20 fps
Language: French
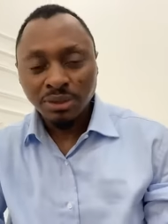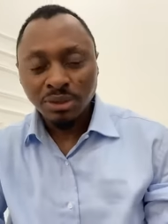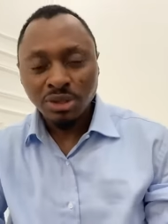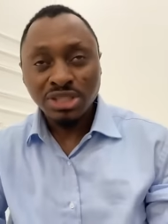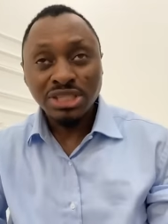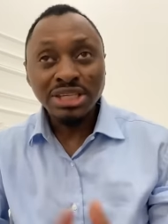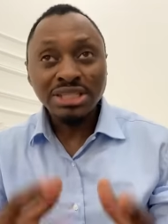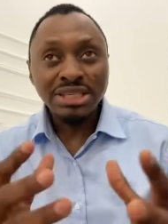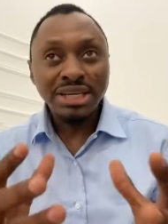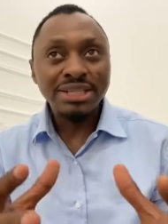Que
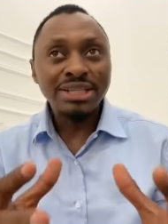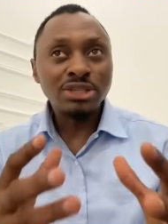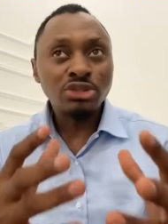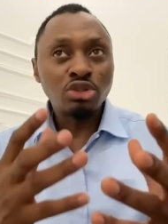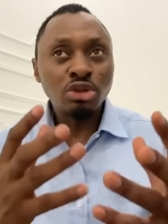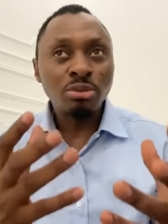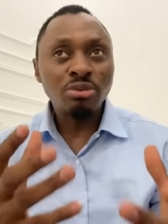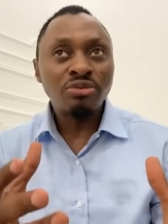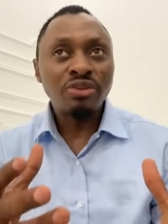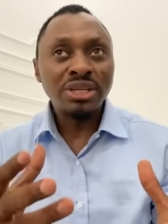cette année
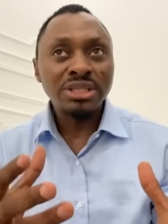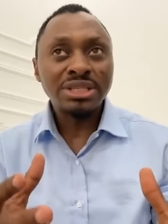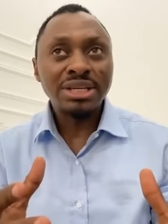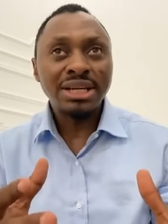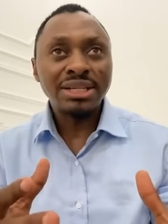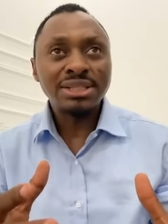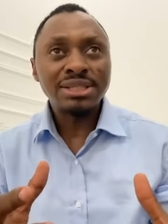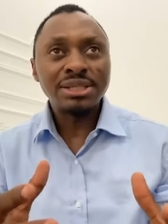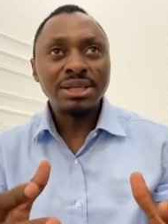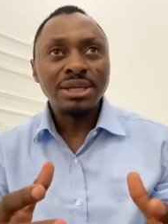
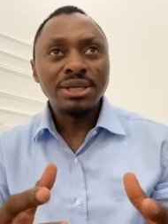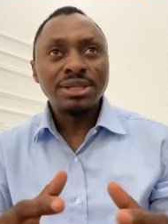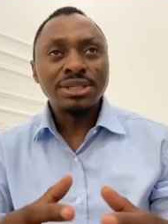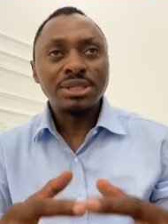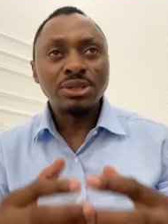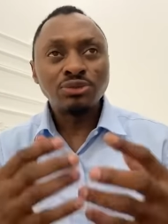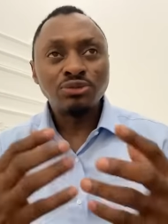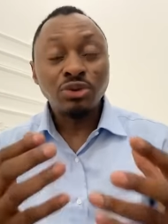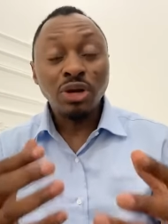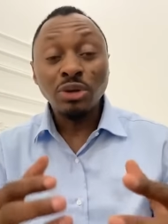2024,
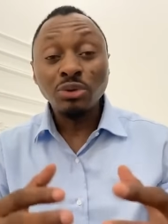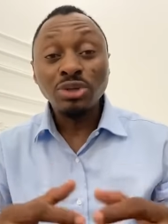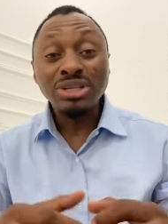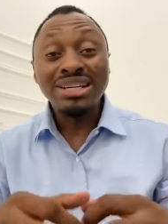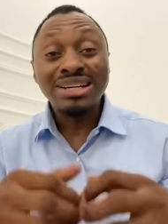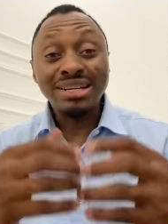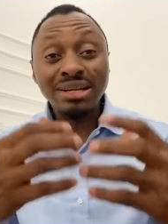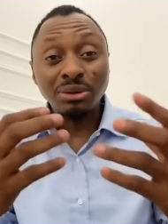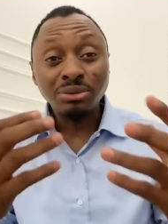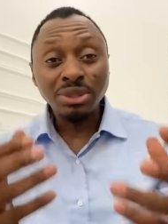tu vois une
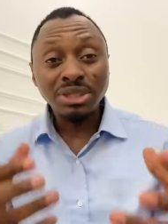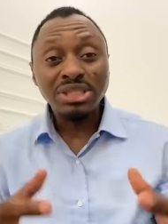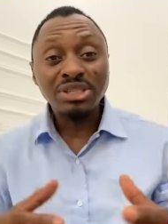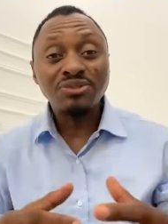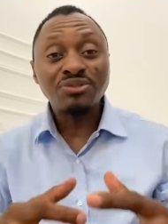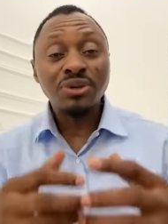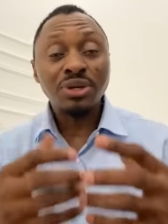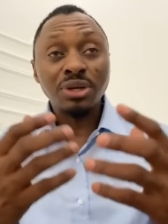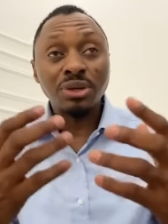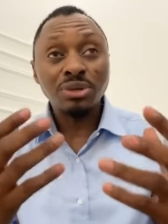grande
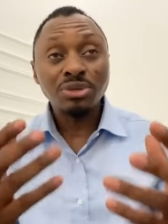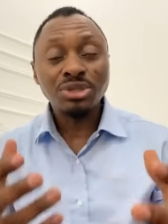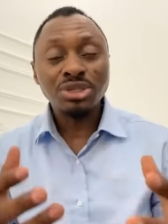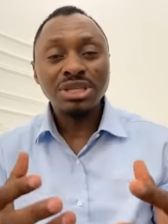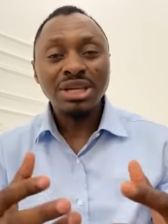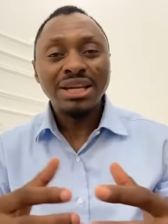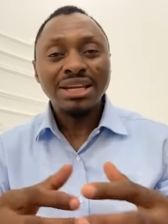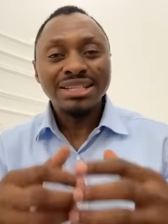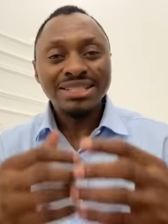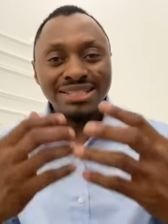
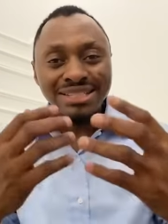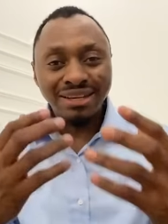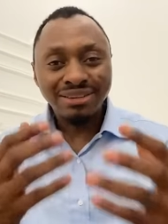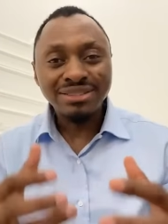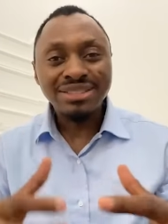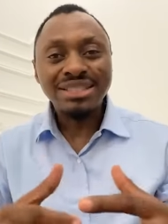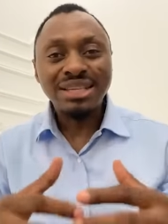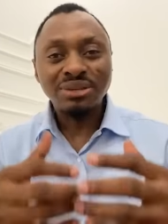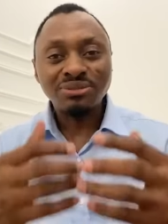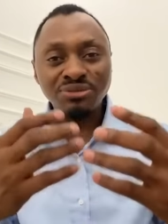différence
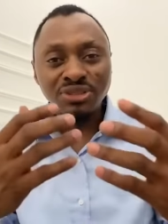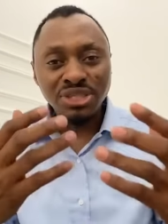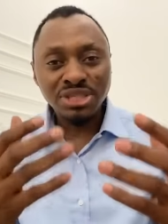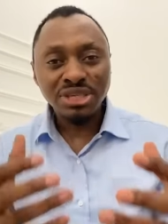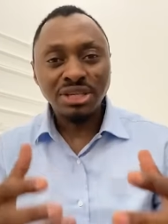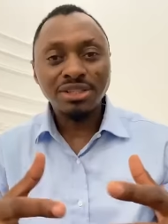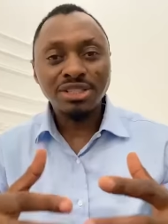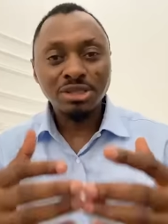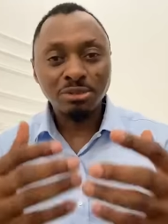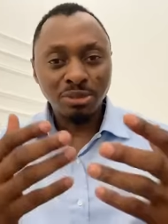dans ta vie
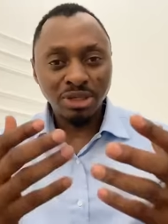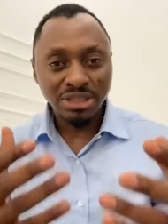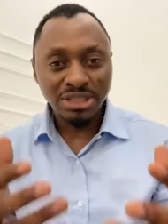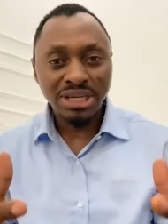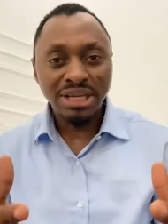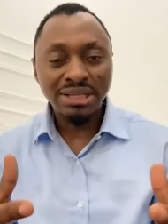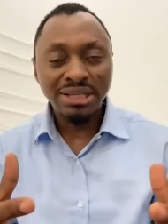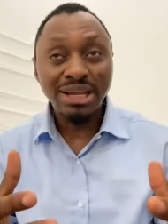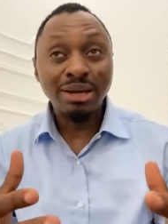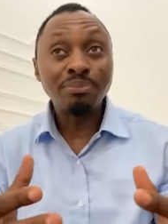
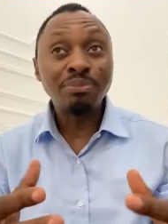sentimentale.